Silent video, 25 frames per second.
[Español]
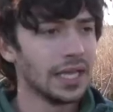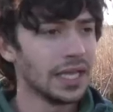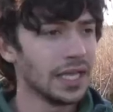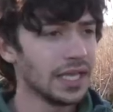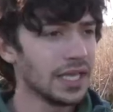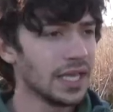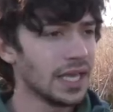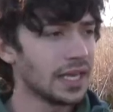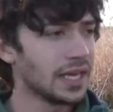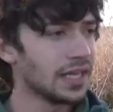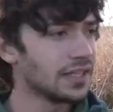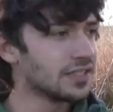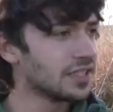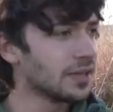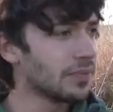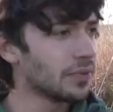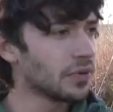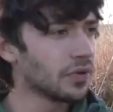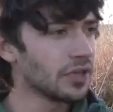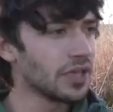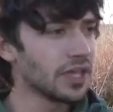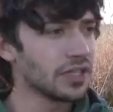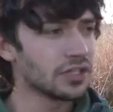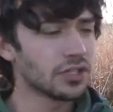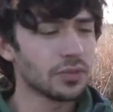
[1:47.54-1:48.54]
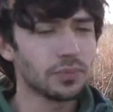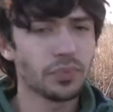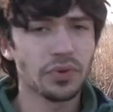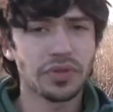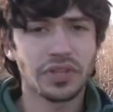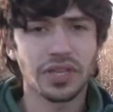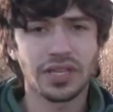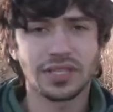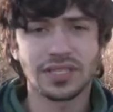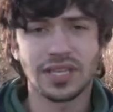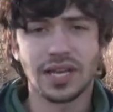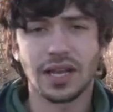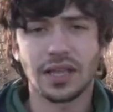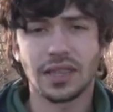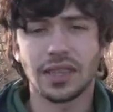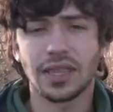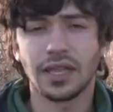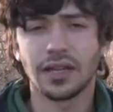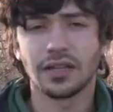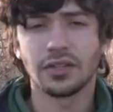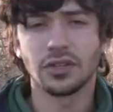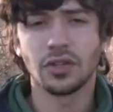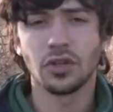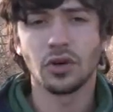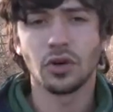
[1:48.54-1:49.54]
Y en este proyecto pues se están
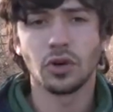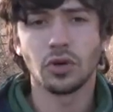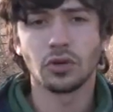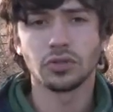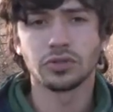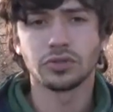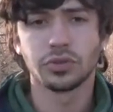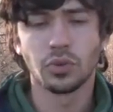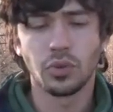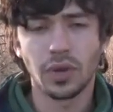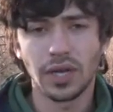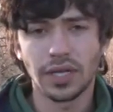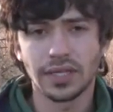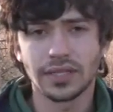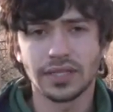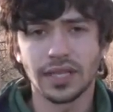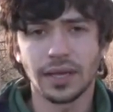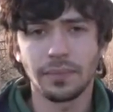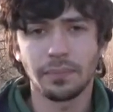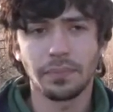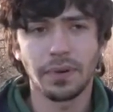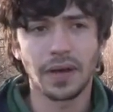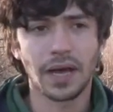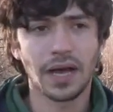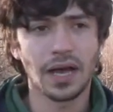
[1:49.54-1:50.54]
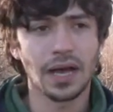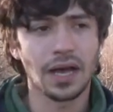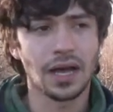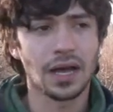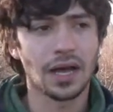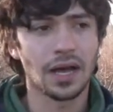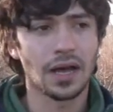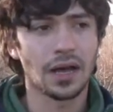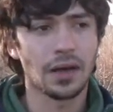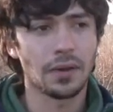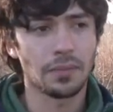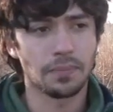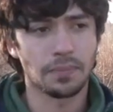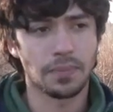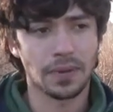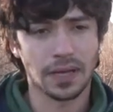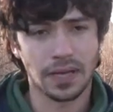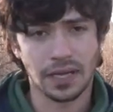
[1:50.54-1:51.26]
haciendo sueltas para